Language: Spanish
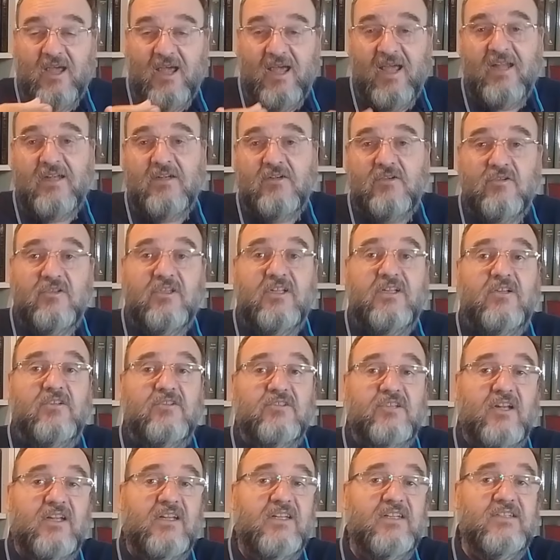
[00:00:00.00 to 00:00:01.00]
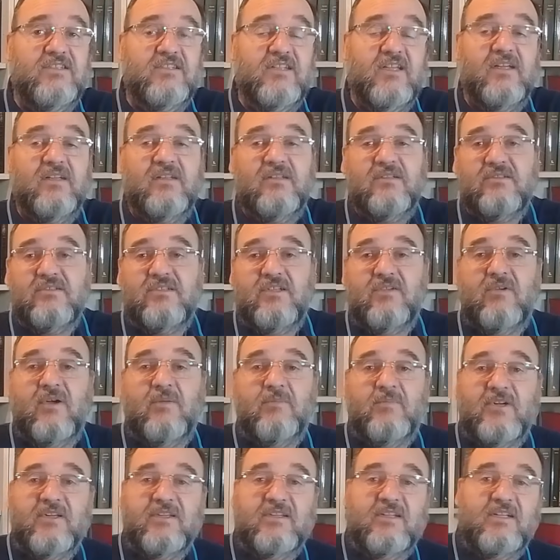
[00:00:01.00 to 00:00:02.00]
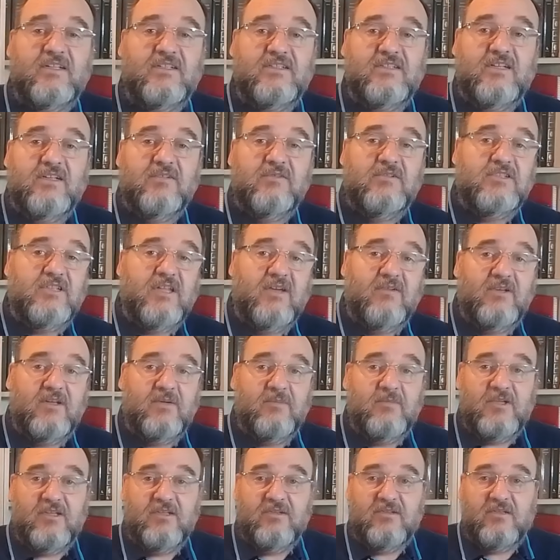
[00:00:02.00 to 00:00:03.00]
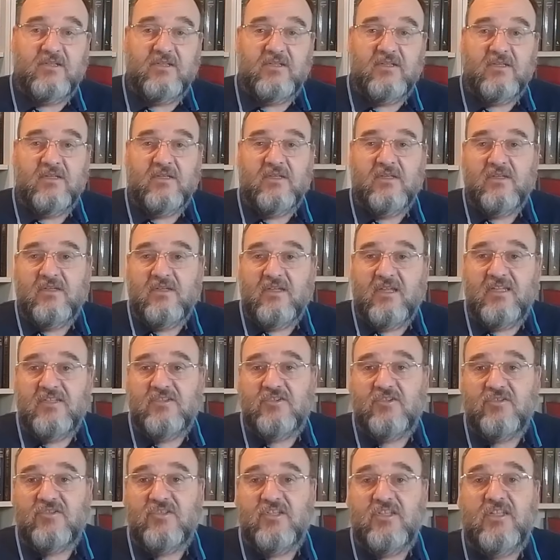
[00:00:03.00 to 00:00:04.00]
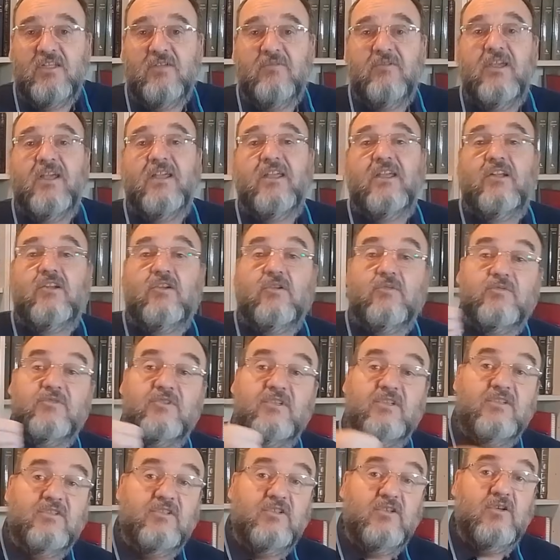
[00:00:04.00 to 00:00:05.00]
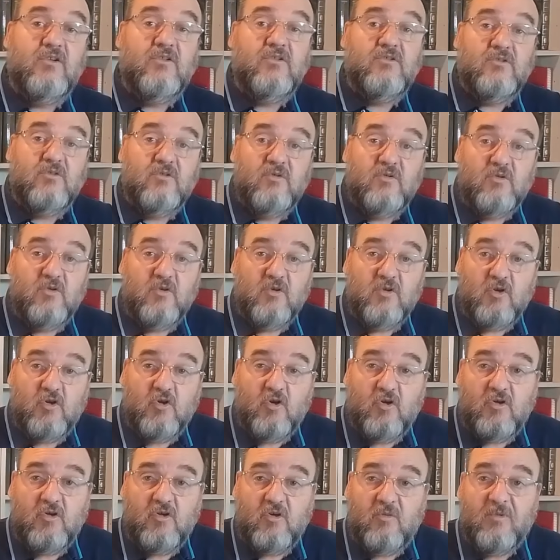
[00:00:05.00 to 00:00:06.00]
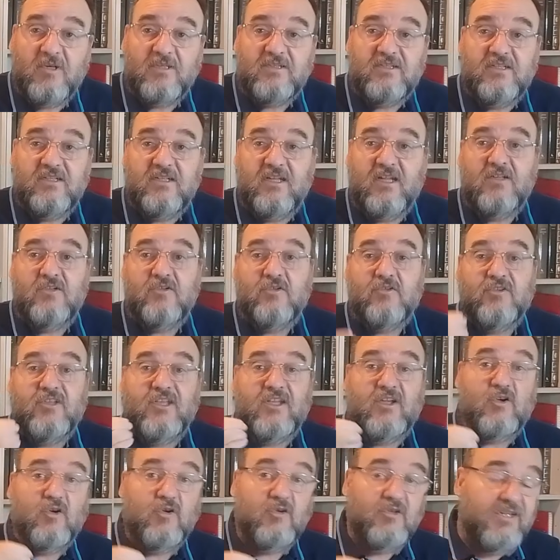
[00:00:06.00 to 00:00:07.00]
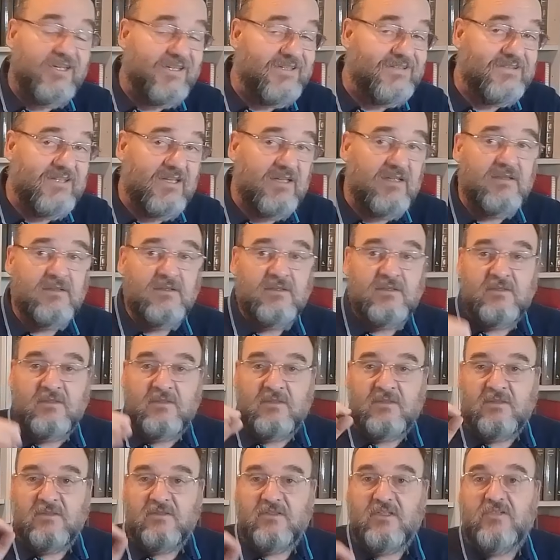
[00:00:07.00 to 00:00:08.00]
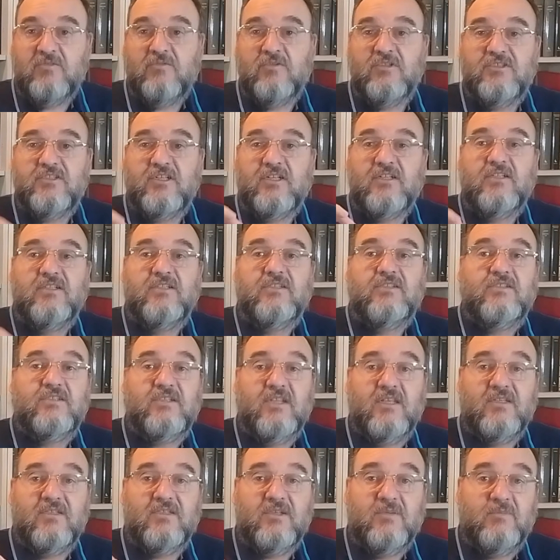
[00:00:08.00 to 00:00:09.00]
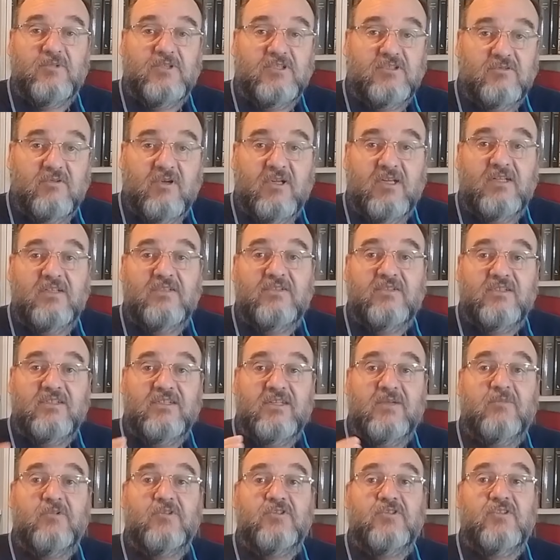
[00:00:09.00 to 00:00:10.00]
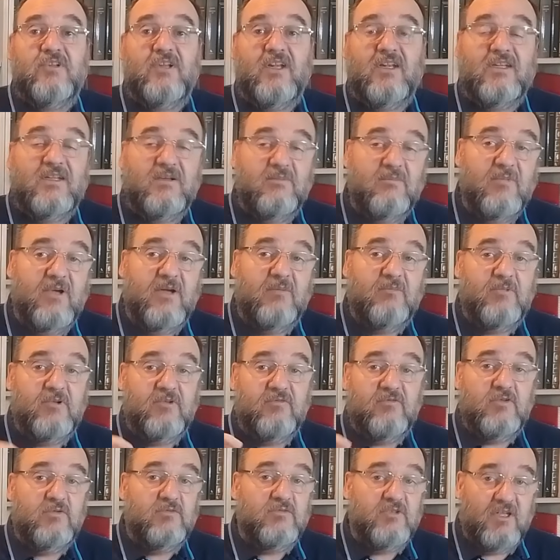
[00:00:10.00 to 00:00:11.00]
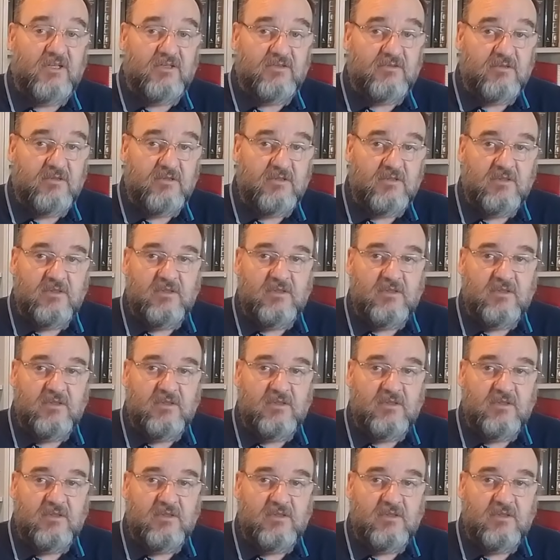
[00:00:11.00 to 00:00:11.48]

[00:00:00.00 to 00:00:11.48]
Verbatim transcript: algo de la otra lista se va a perder inevitablemente. Esto se debe a que la obsesión con lo material nos desconecta de nuestras necesidades espirituales y emocionales más profundas.